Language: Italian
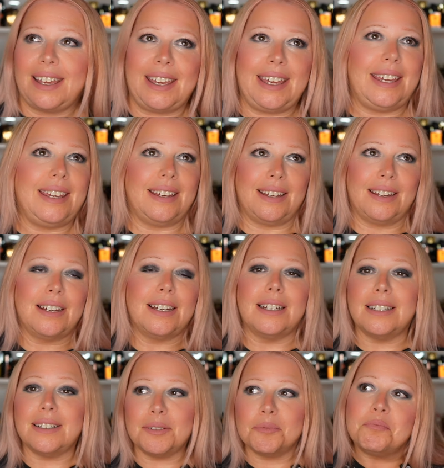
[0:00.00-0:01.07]
e,
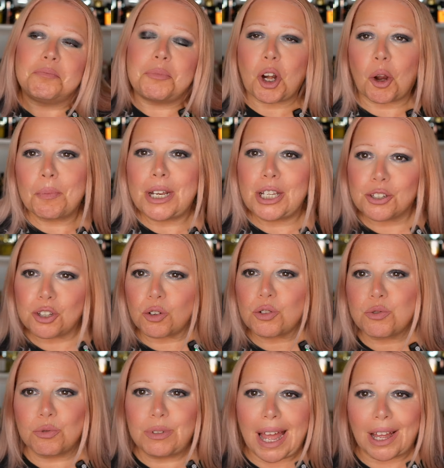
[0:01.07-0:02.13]
eh, però me le sto
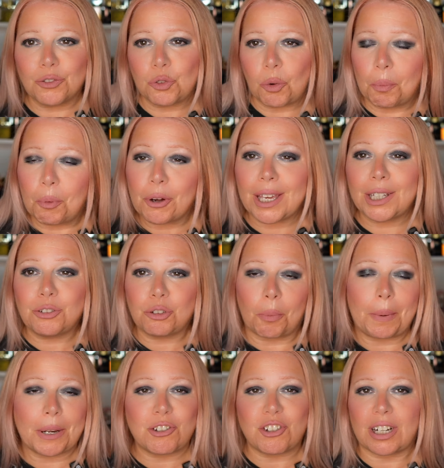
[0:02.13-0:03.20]
studiando un pochetto
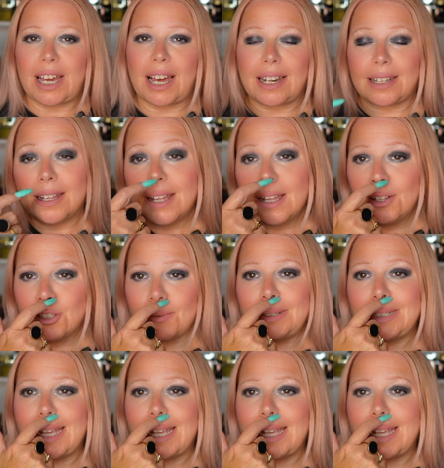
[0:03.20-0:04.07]
per cercare insomma,